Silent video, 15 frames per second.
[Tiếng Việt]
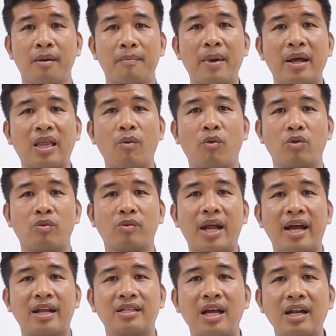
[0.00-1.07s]
bê tông của chúng
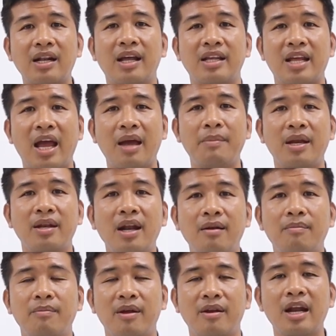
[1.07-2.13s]
ta rất là dễ bị
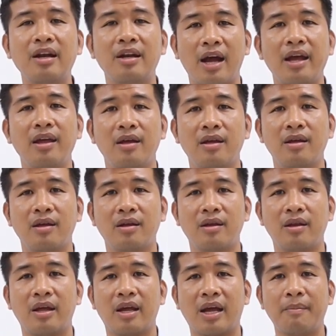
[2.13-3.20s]
nứt bị đứt gãy
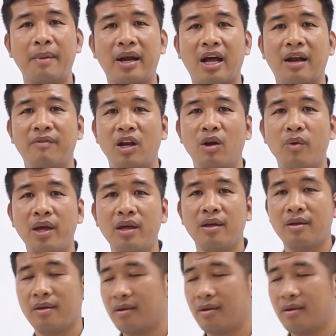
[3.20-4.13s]
nên các bạn cần phải lưu ý